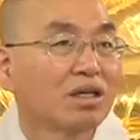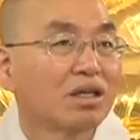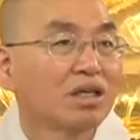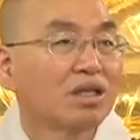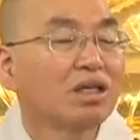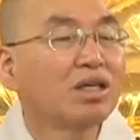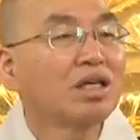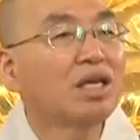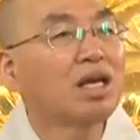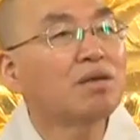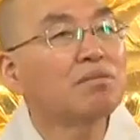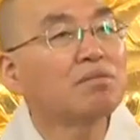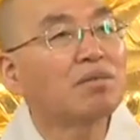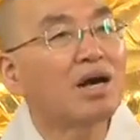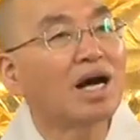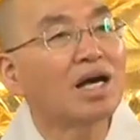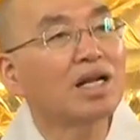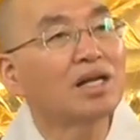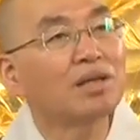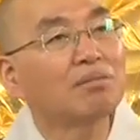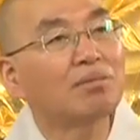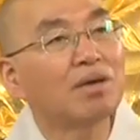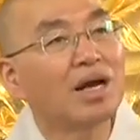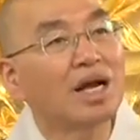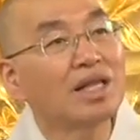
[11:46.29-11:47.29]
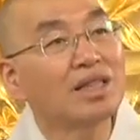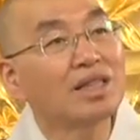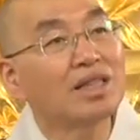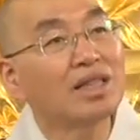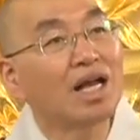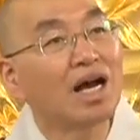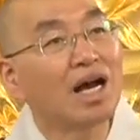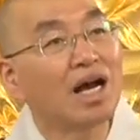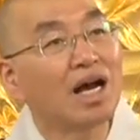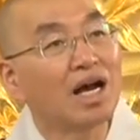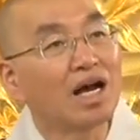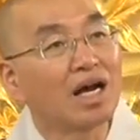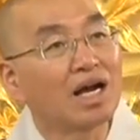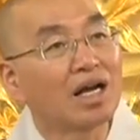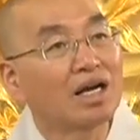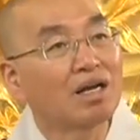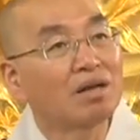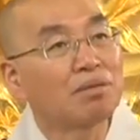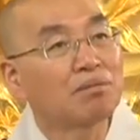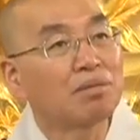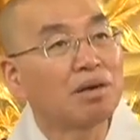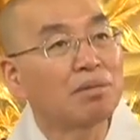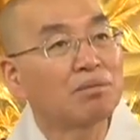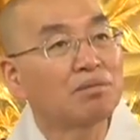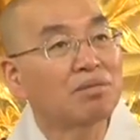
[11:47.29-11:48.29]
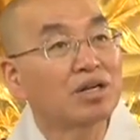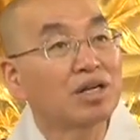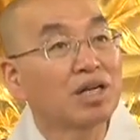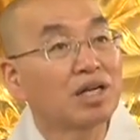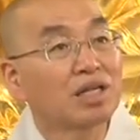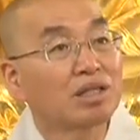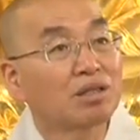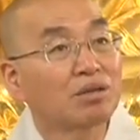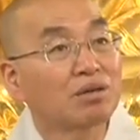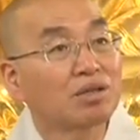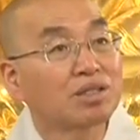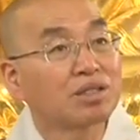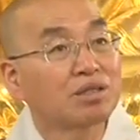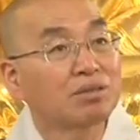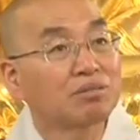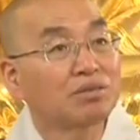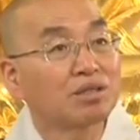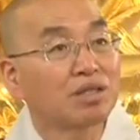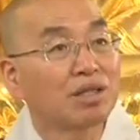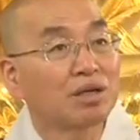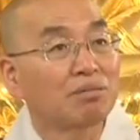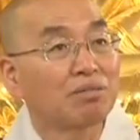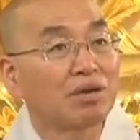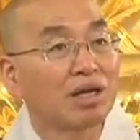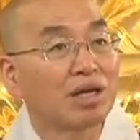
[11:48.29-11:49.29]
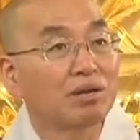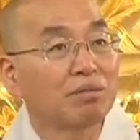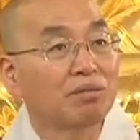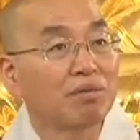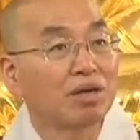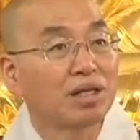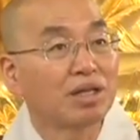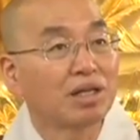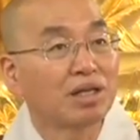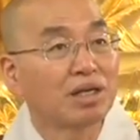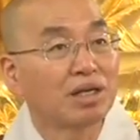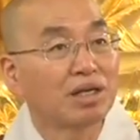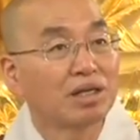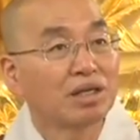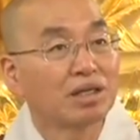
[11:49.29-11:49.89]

이게 말이 맞나? 밥 먹으러 갔다 왔습니다. 말이 맞나?